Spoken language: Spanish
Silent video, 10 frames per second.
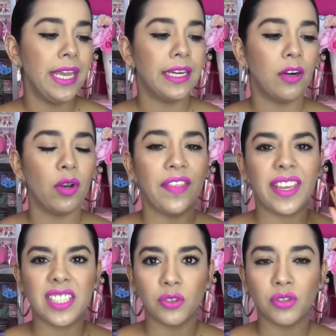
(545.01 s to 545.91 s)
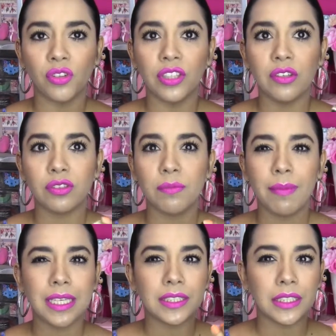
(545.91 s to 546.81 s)
Creo que de estos son de los
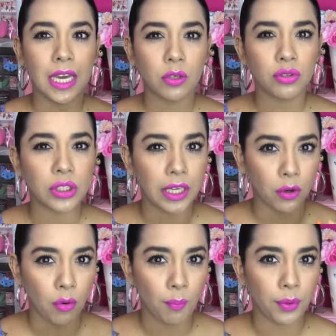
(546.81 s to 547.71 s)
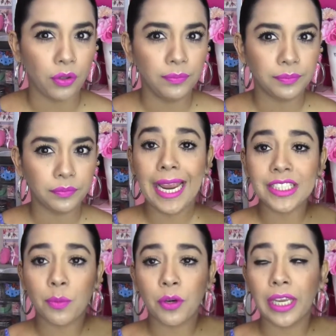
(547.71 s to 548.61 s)
más caros que compro.
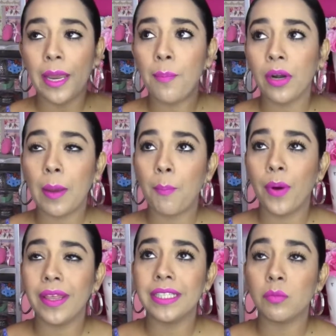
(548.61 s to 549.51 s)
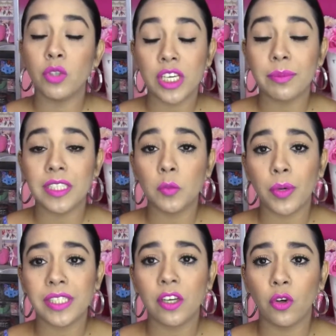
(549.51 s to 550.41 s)
¿Esto por qué? Porque puedes, muchas veces
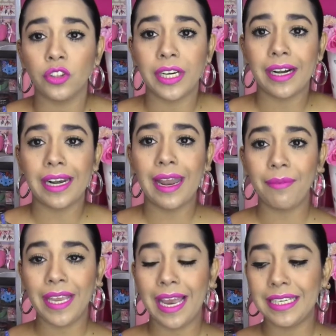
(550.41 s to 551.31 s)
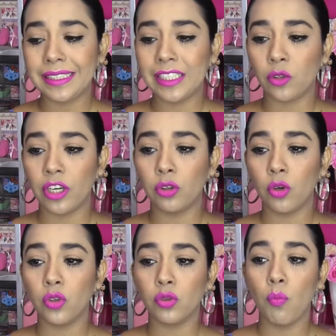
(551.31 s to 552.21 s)
puedes encontrar labiales que son en
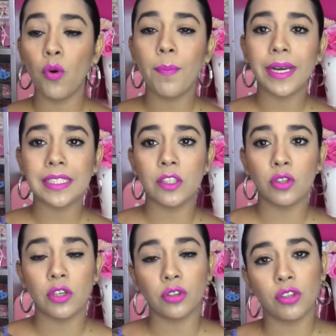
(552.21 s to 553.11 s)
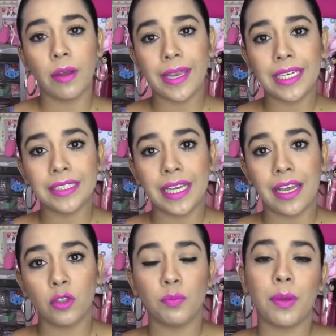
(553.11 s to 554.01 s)
tonos muy parecidos a otros labiales
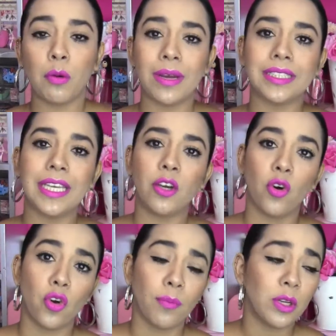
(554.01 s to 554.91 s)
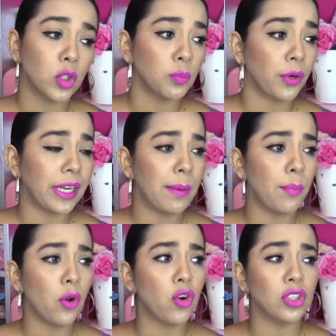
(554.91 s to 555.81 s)
caros, pero más económicos. Por
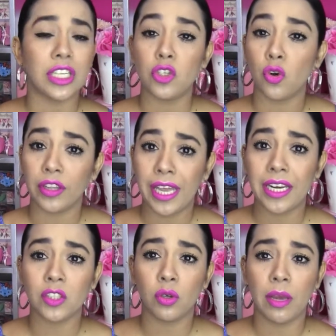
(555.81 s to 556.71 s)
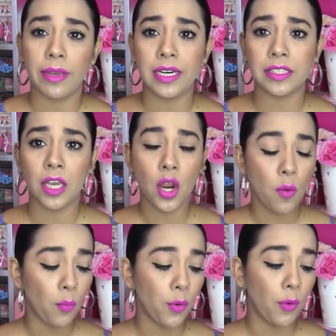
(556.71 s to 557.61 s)
ejemplo, los de Jordana son labiales
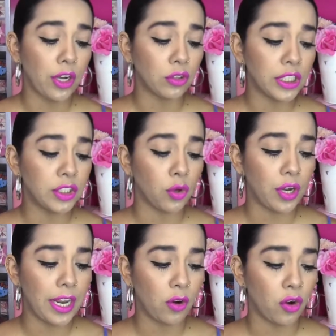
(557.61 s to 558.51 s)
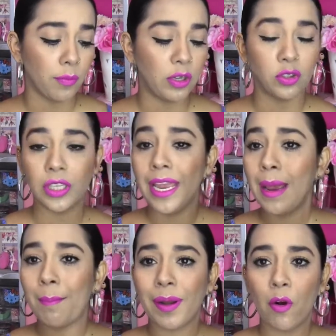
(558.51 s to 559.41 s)
muy buenos y son económicos.
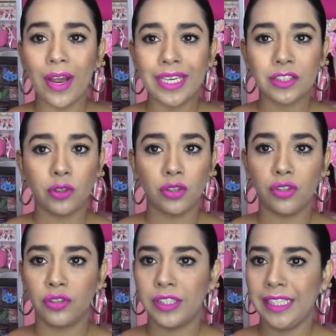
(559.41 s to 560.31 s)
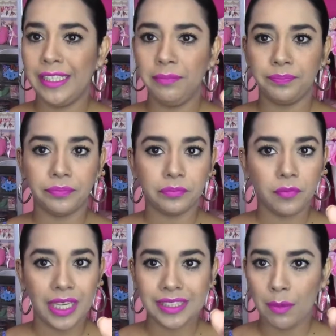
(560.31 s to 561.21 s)
Pero estos sí,
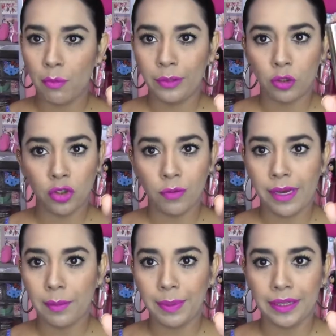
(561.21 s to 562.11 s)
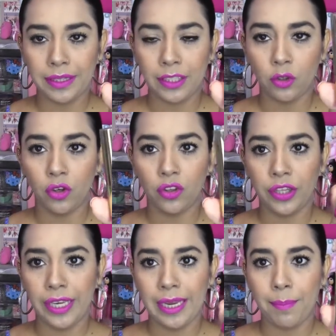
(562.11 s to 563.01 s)
hasta el momento yo no me he arrepentido
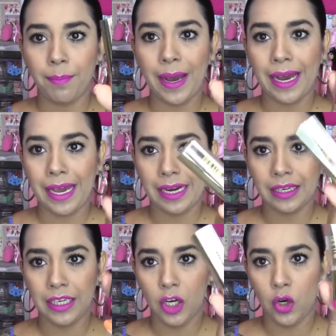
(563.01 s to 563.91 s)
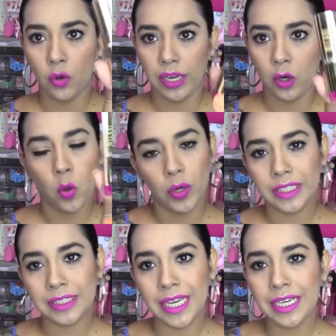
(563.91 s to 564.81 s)
de pagar lo que
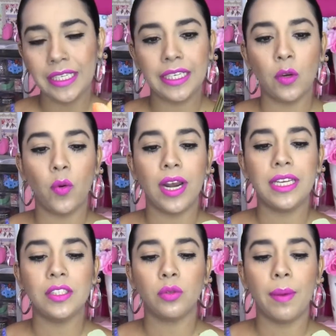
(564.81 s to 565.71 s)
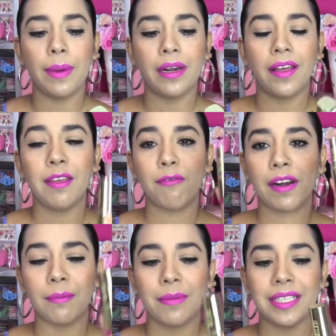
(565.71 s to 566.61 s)
cuestan. Igual es una marca de
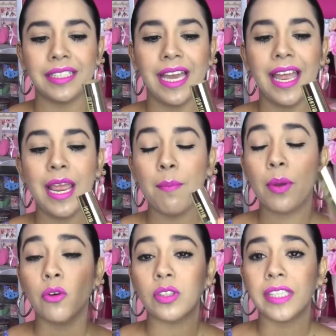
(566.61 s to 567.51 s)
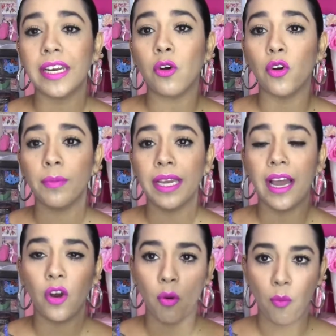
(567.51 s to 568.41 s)
farmacia, pero no es tan
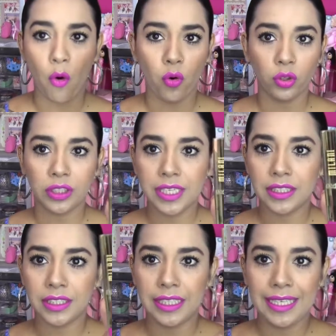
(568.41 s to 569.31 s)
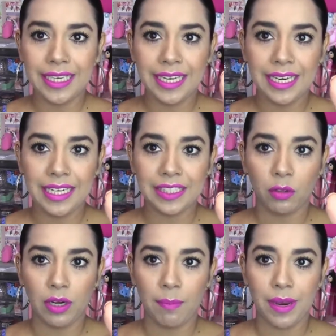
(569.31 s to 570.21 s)
económica como otras. Y les
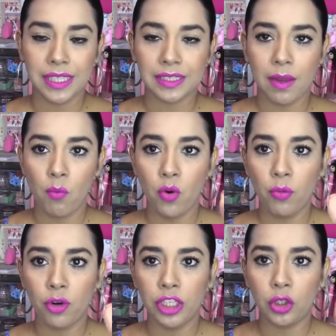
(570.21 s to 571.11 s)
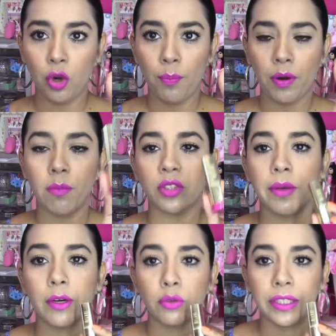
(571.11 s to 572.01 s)
digo, el empaque está muy bonito, pero vamos a
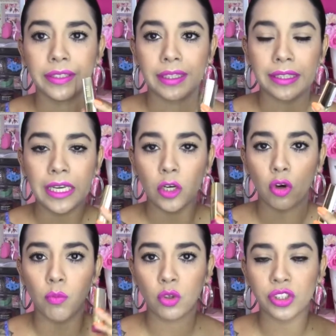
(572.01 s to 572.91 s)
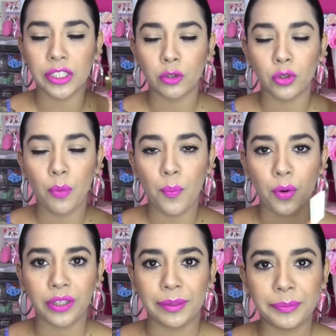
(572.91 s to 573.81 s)
ver durante el día cómo se nos
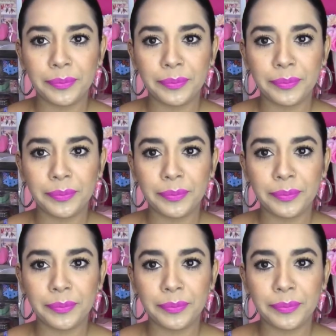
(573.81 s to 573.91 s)
comporta.